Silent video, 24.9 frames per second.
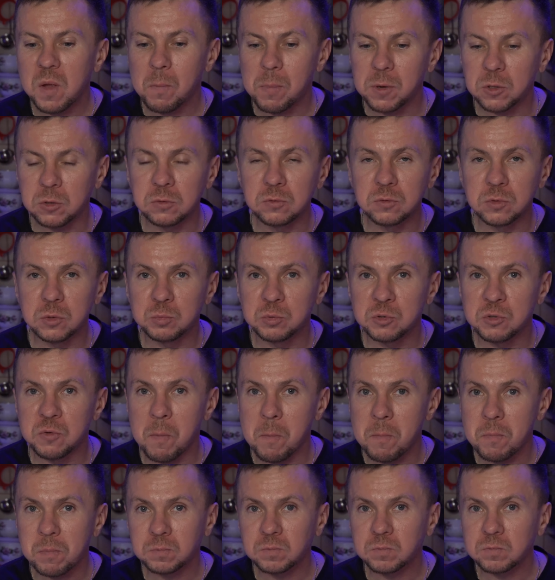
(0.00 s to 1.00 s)
Потом, в
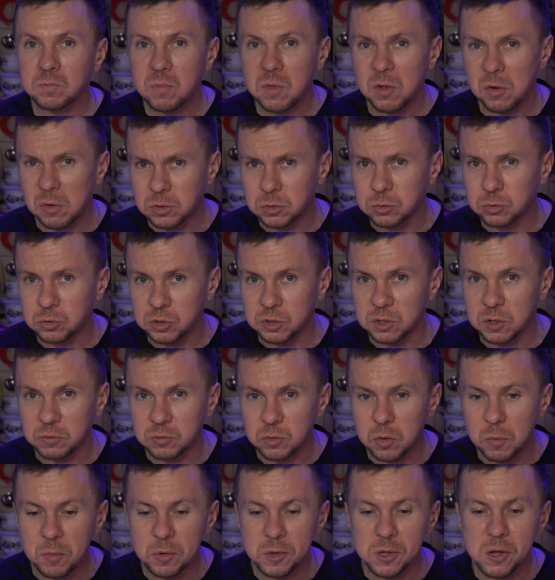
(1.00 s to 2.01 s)
общем, это уже
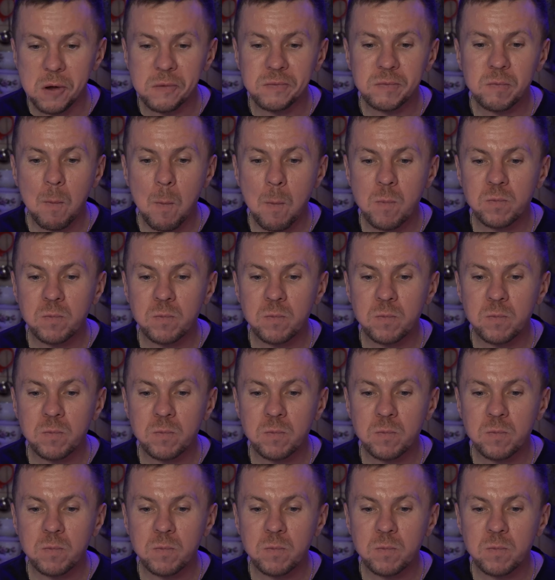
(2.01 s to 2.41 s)
давно было.